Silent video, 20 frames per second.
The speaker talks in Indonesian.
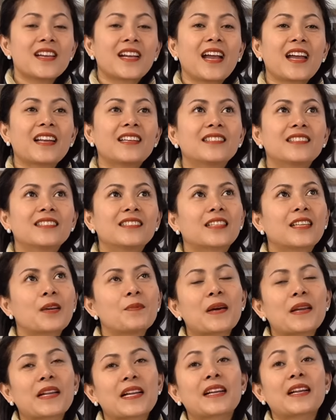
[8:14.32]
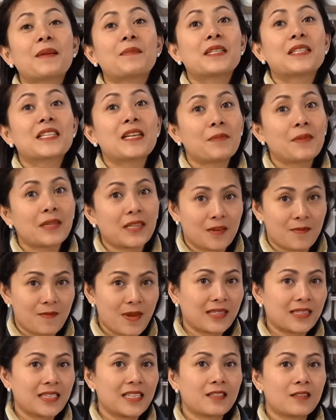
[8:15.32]
kan kemarin nggak bisa
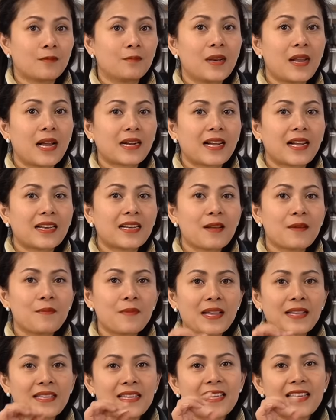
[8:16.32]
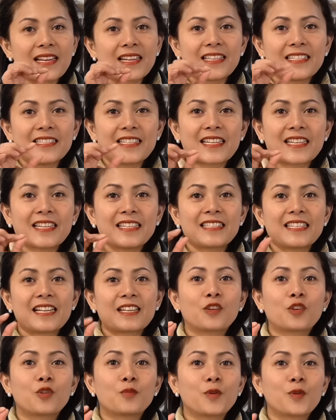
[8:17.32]
menikmati seblak karena banyak yang
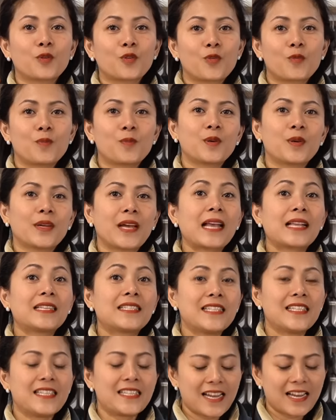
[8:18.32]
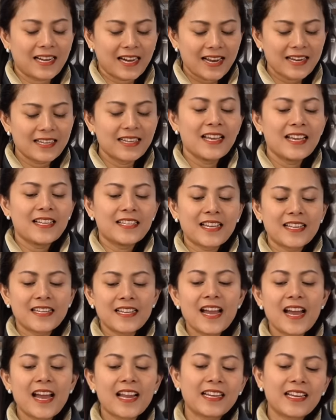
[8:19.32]
kenyal-kenyal kerupuk-kerupuk acinya kan
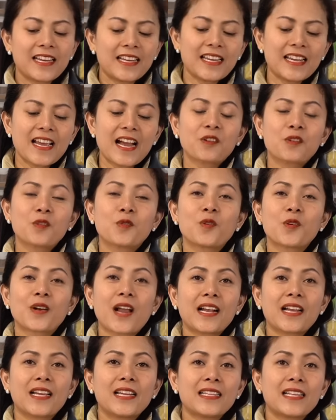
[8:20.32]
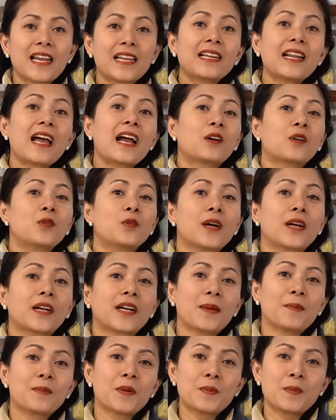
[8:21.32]
jadi hari ini aku kurangin dan aku
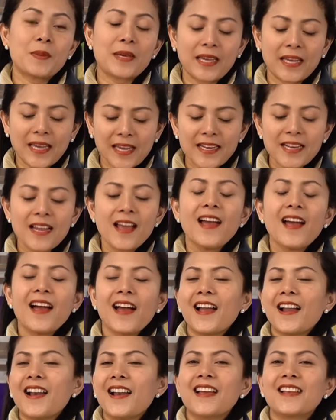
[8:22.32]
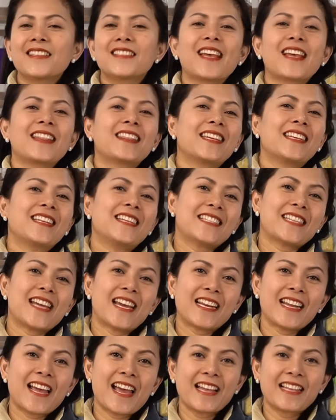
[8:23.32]
akan membuat alas hanti di
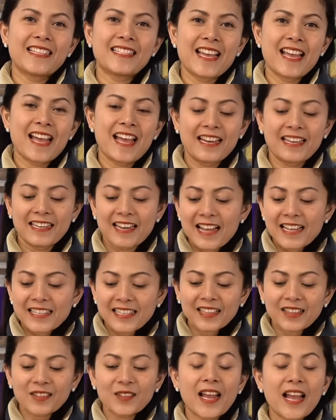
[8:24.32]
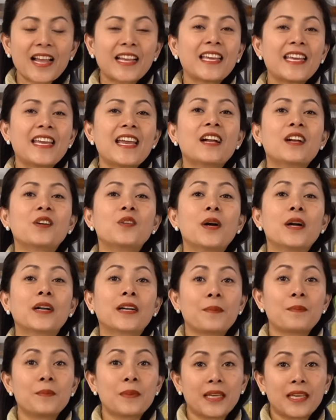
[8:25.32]
China aja nah satu lagi aku
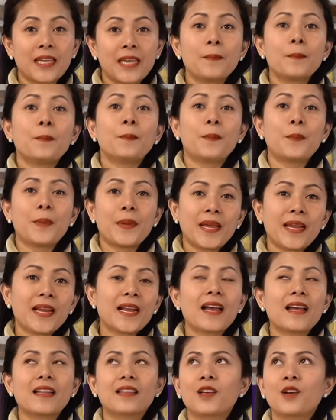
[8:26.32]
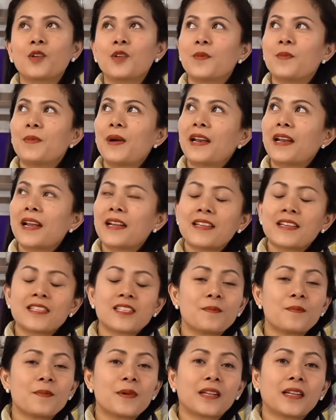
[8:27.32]
akan bikin pink atau ibaratnya
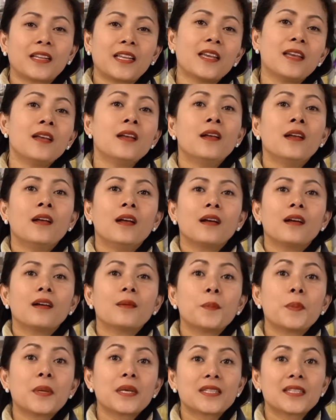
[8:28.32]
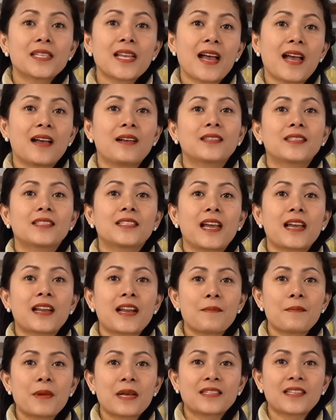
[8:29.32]
seperti eh, pizza
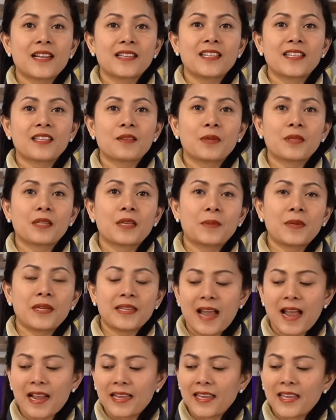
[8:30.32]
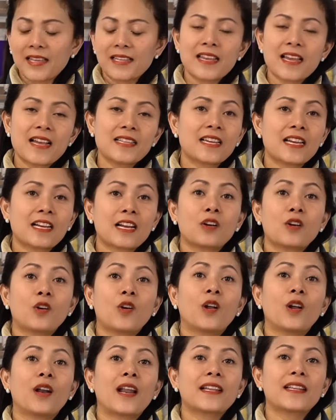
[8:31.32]
cara masaknya teman-teman dagingnya cara
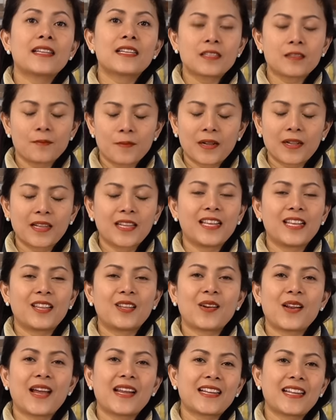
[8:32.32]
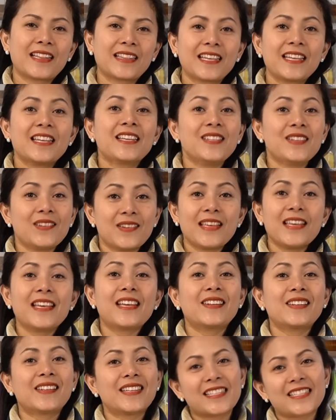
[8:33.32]
ngelolanya seperti itulah nanti yuk
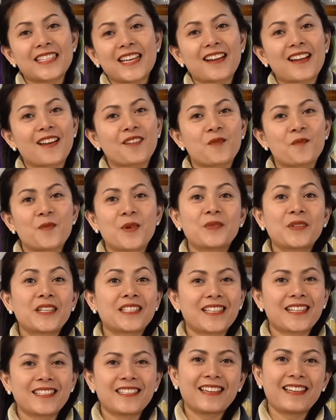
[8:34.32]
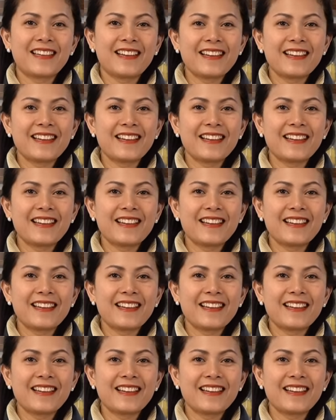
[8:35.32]
ikutin cara aku memasaknya